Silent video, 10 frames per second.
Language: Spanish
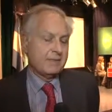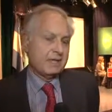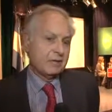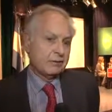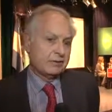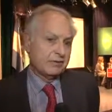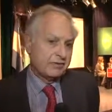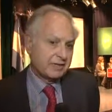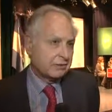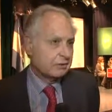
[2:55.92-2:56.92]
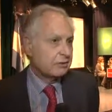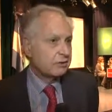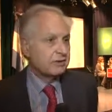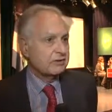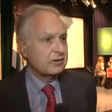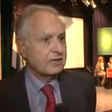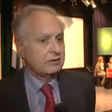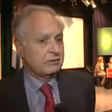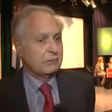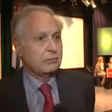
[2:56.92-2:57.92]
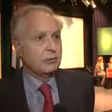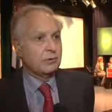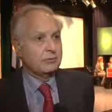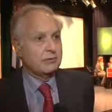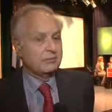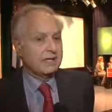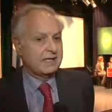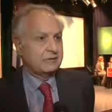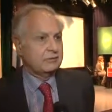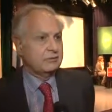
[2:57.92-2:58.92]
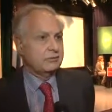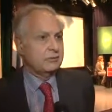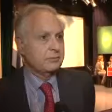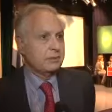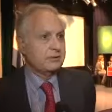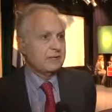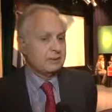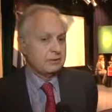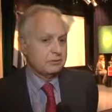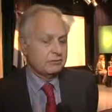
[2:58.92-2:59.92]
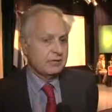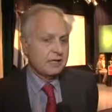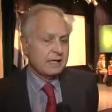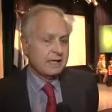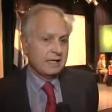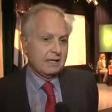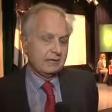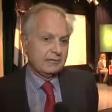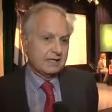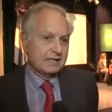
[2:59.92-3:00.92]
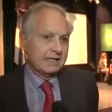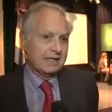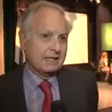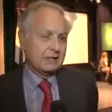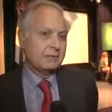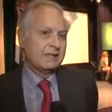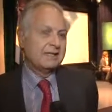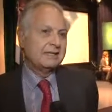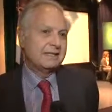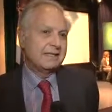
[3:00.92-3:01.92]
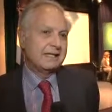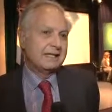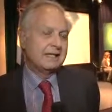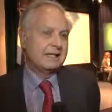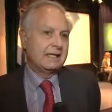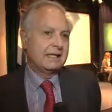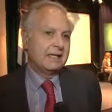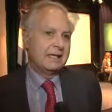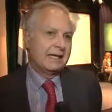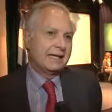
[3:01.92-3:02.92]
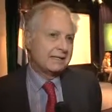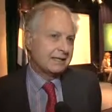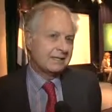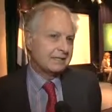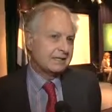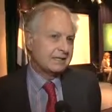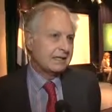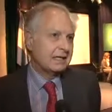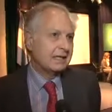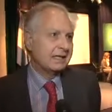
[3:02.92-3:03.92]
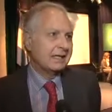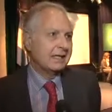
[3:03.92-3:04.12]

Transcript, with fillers: de los efectos no deseados como los embarazos no previstos, en fin, nos parece que eh, el tema central es